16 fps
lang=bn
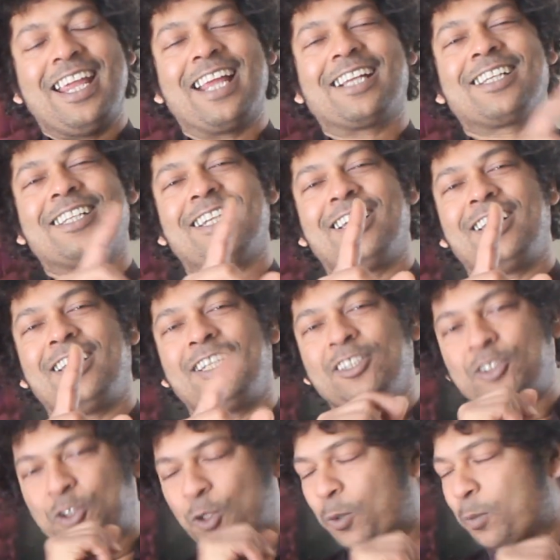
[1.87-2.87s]
একটা
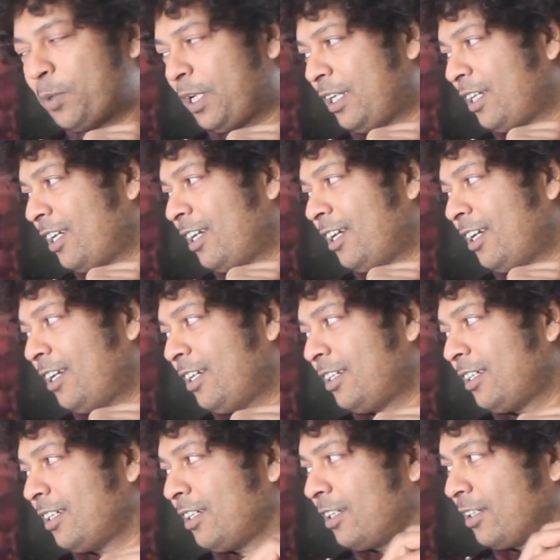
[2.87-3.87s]
ছবির
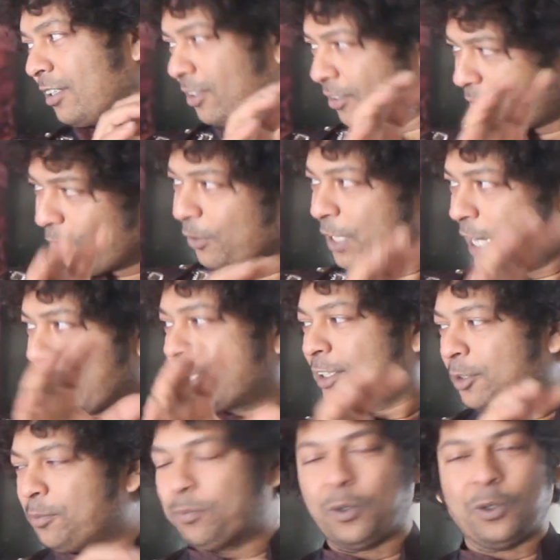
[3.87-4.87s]

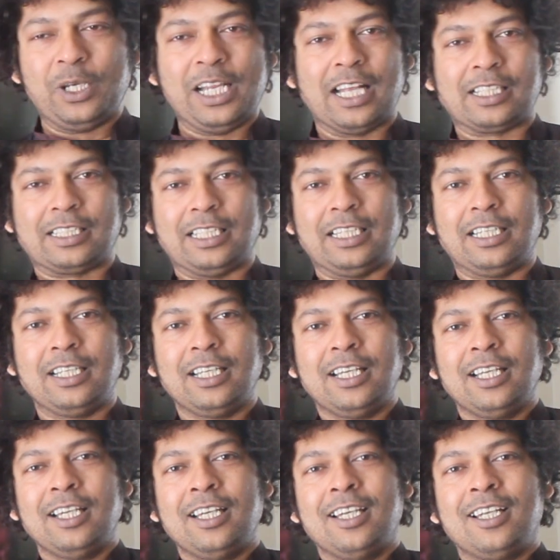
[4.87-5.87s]
কনটেক্সট বলি আর কি
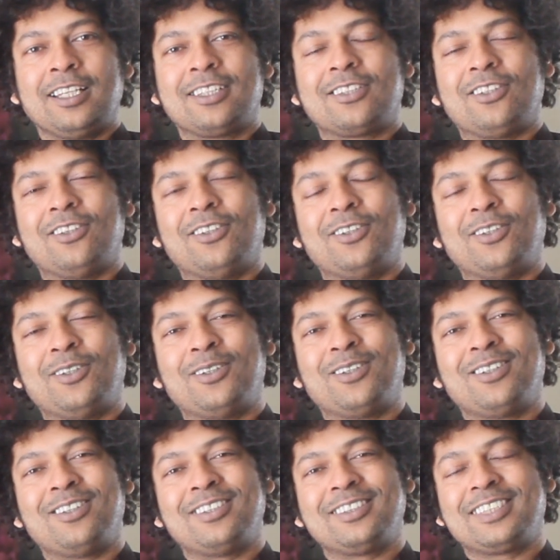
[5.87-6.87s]
তো
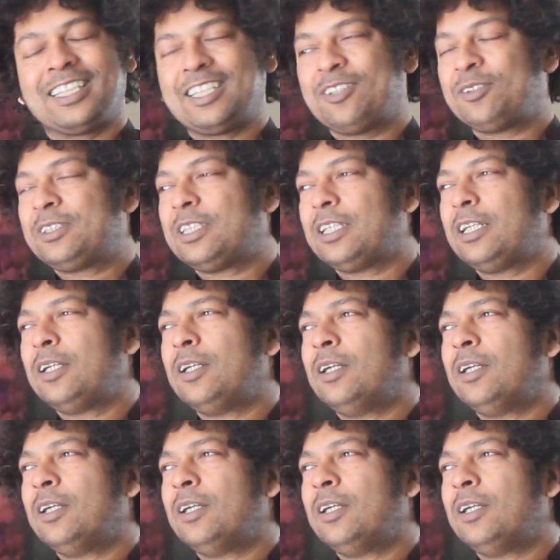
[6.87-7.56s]
সেটা হচ্ছে